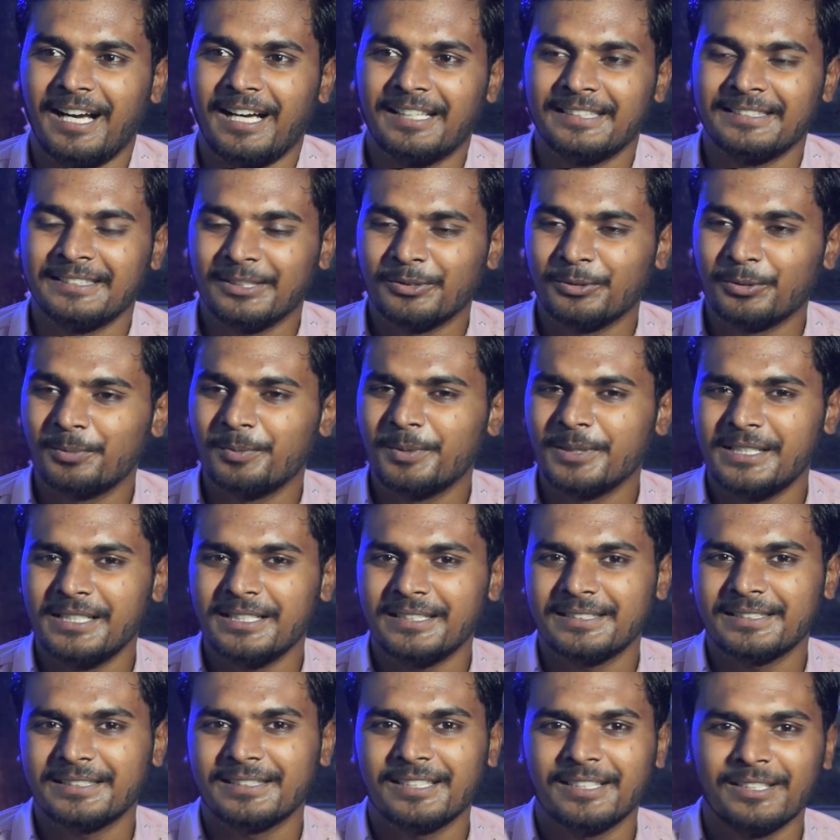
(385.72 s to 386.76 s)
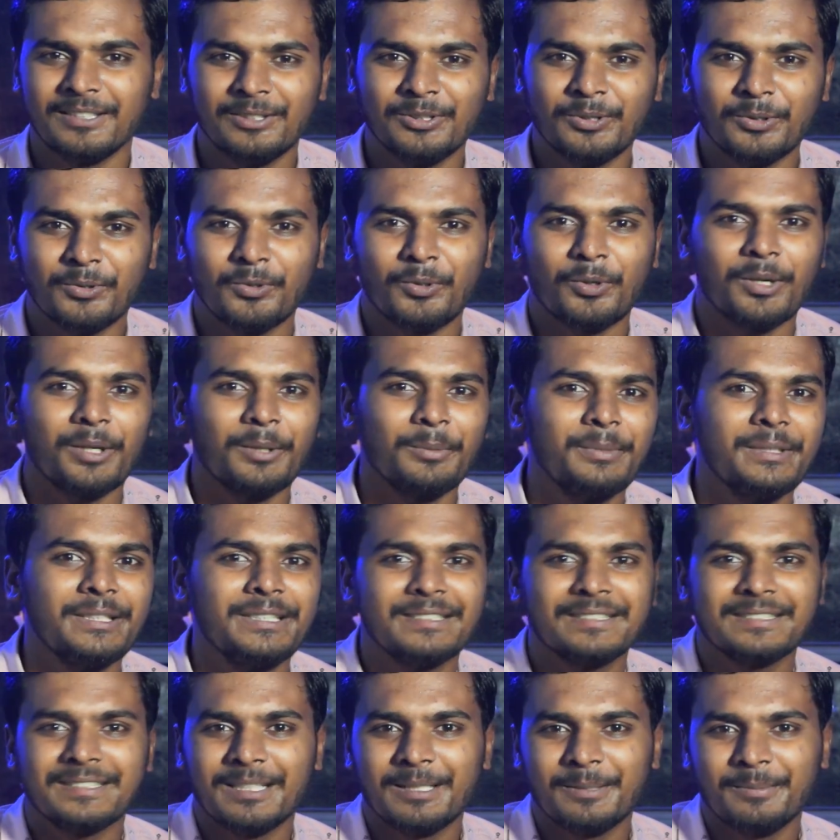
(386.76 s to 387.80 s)
அந்த உபதேசத்துலேருந்து
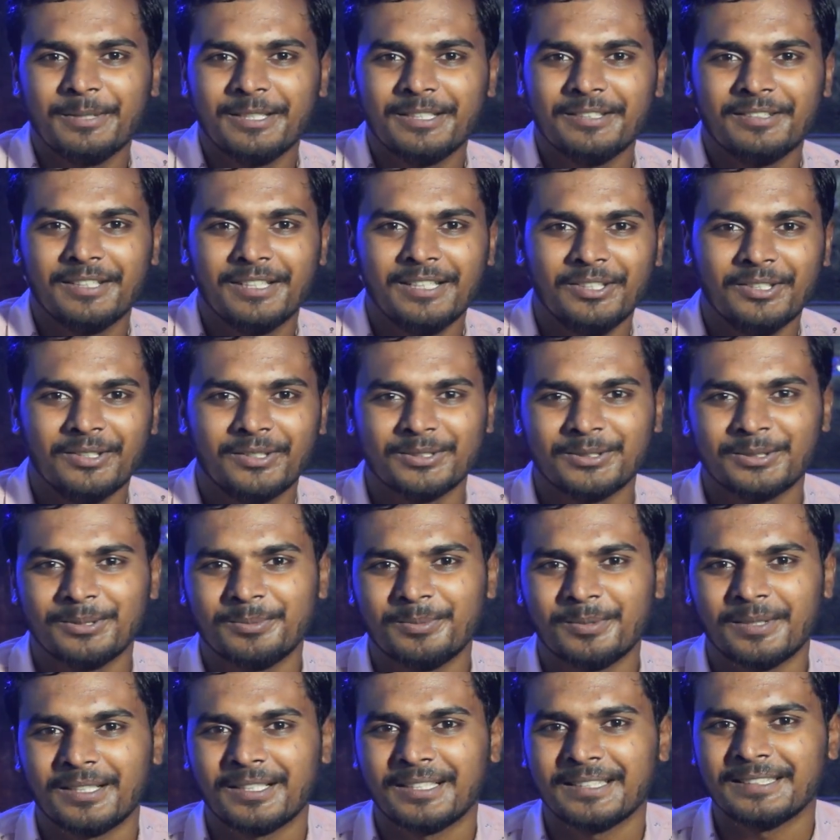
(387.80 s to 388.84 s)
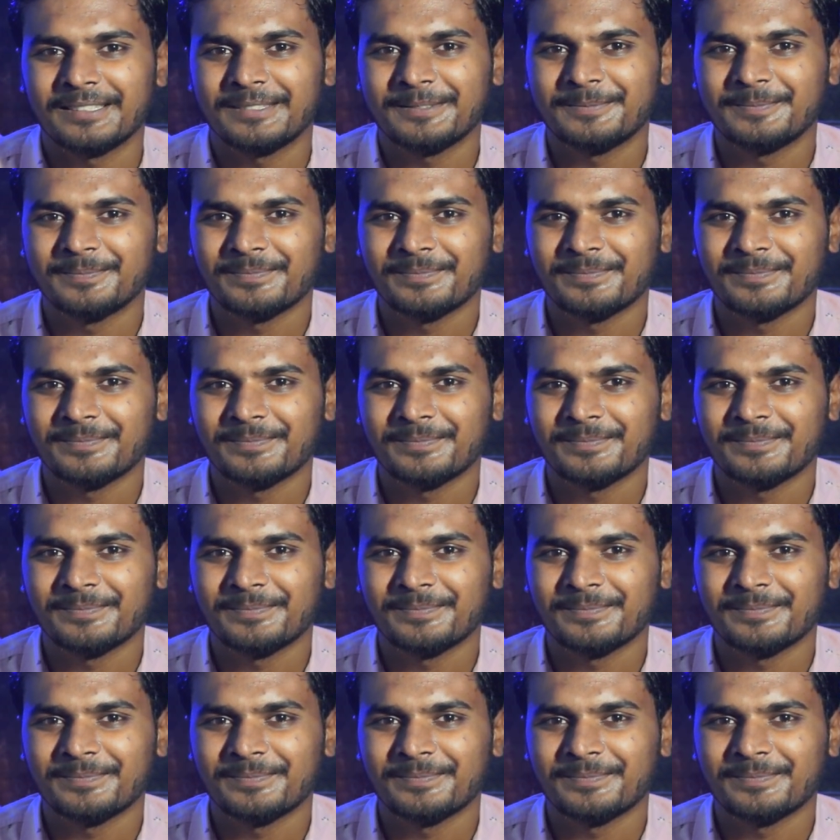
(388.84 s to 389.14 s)
குழம்பிட்டு சில பேர் வெளியே வந்திருப்பாங்க